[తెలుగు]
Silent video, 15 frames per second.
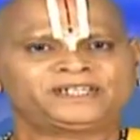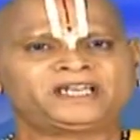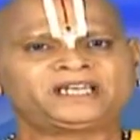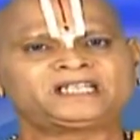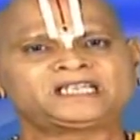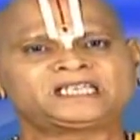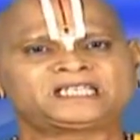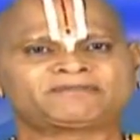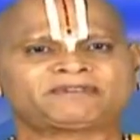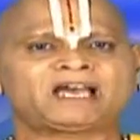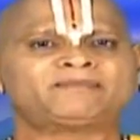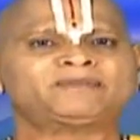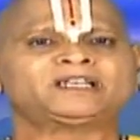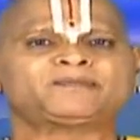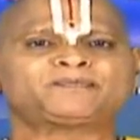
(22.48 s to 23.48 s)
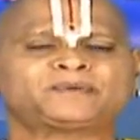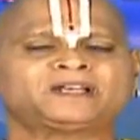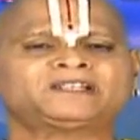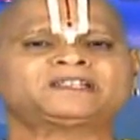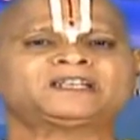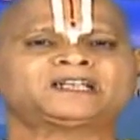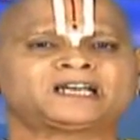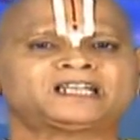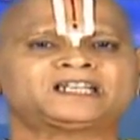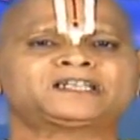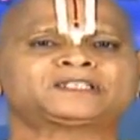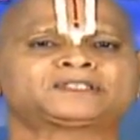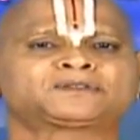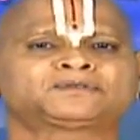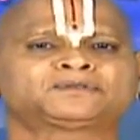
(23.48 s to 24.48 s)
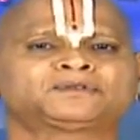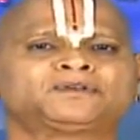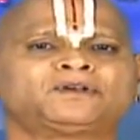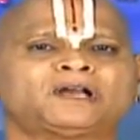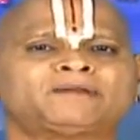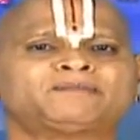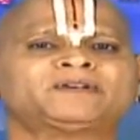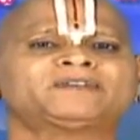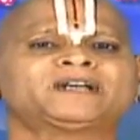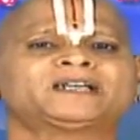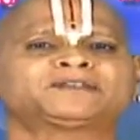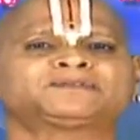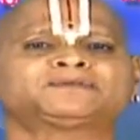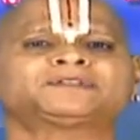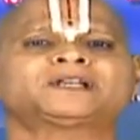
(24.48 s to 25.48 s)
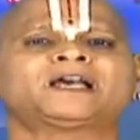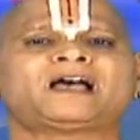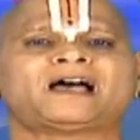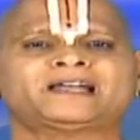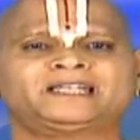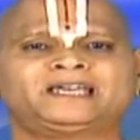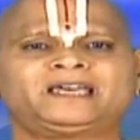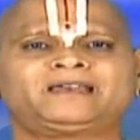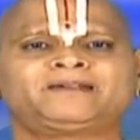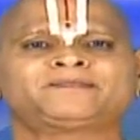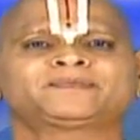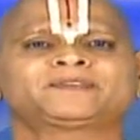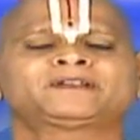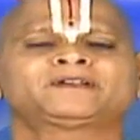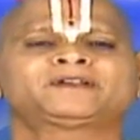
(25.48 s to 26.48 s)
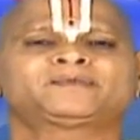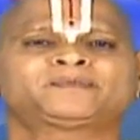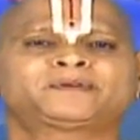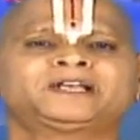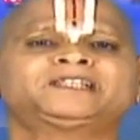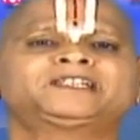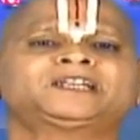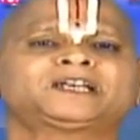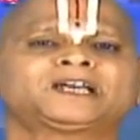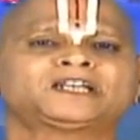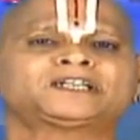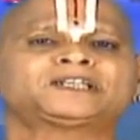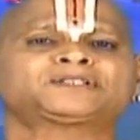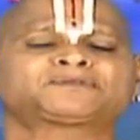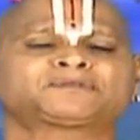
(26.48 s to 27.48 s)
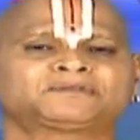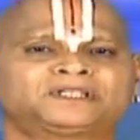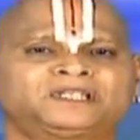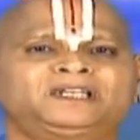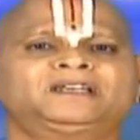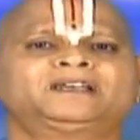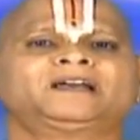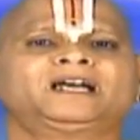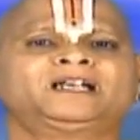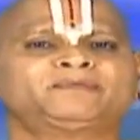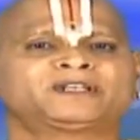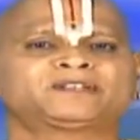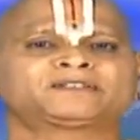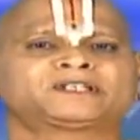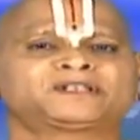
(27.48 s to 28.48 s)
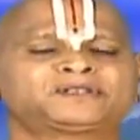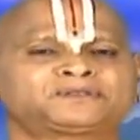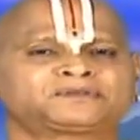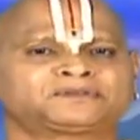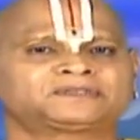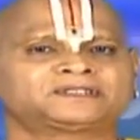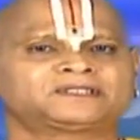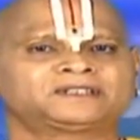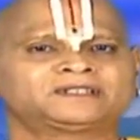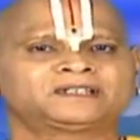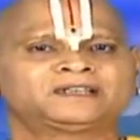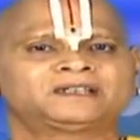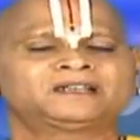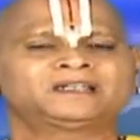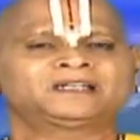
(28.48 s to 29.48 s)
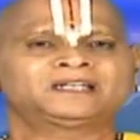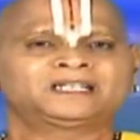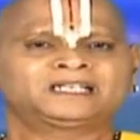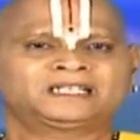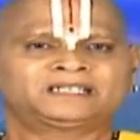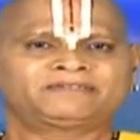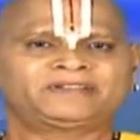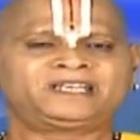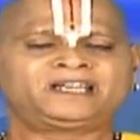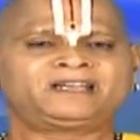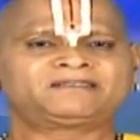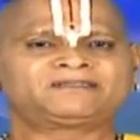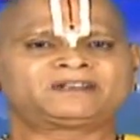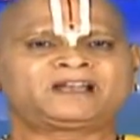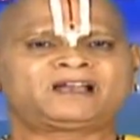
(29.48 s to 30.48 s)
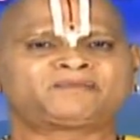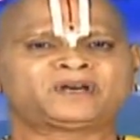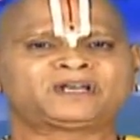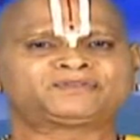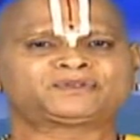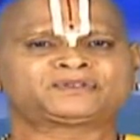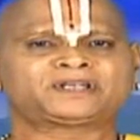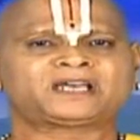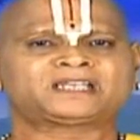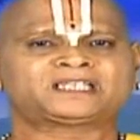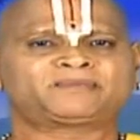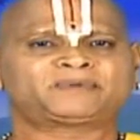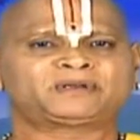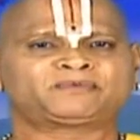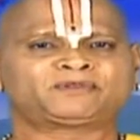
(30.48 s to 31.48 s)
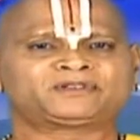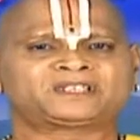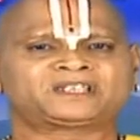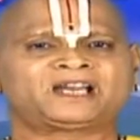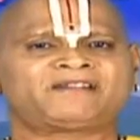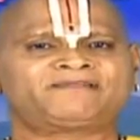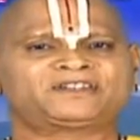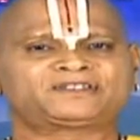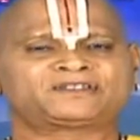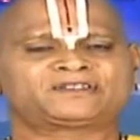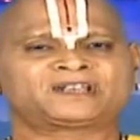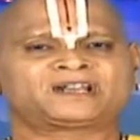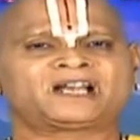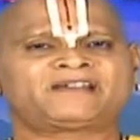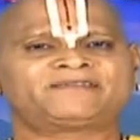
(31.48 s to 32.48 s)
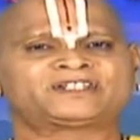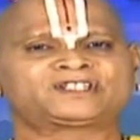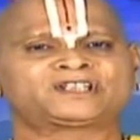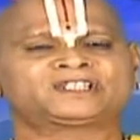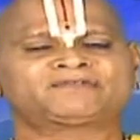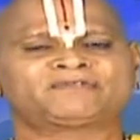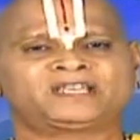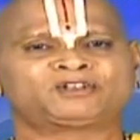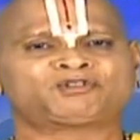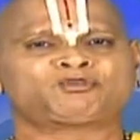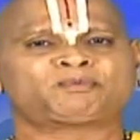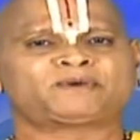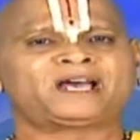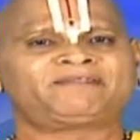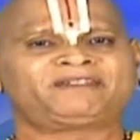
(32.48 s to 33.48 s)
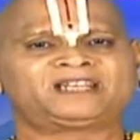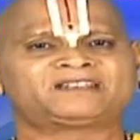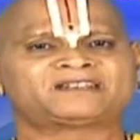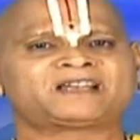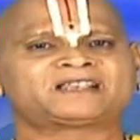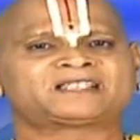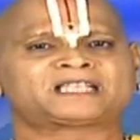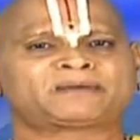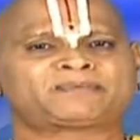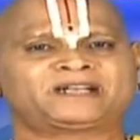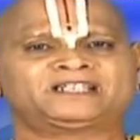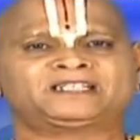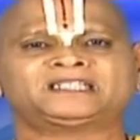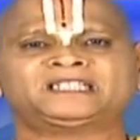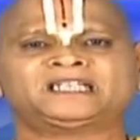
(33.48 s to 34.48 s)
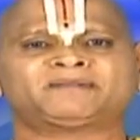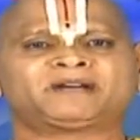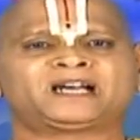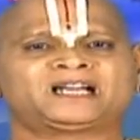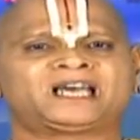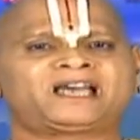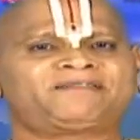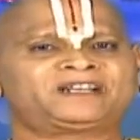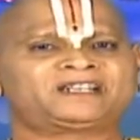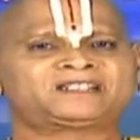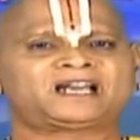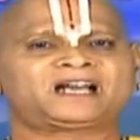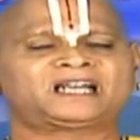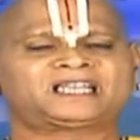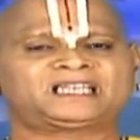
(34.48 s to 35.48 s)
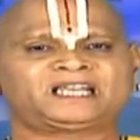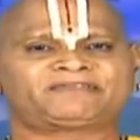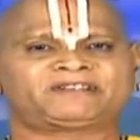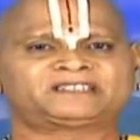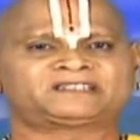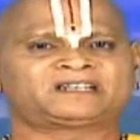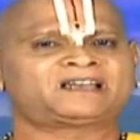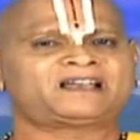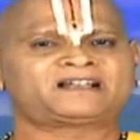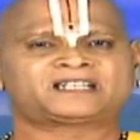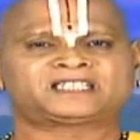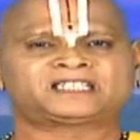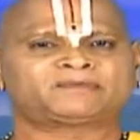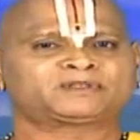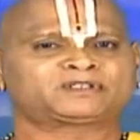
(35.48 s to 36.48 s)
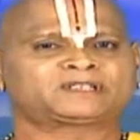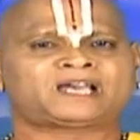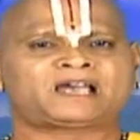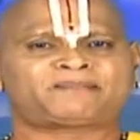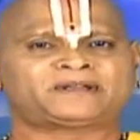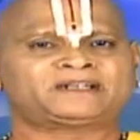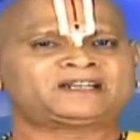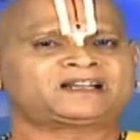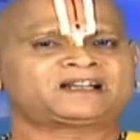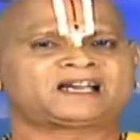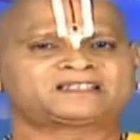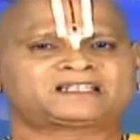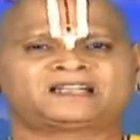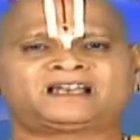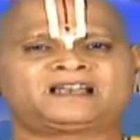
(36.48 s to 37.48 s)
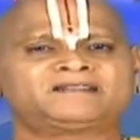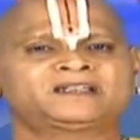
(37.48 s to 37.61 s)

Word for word: ఏది స్వామికి ప్రీతిని కలిగిస్తుందో అమ్మవారు కూడా అదే ప్రీతిని కలిగిస్తుంది అని మనకు తెలుస్తుంది విజేంద్ర మాతృదాస పరిమోచన విష్ణుసఖ విష్ణుధ్వజ రూప వేదశాస్త్ర పరిగీయమాణ వినతానందవర్ధన కశ్యపుసుధ పన్నగాసన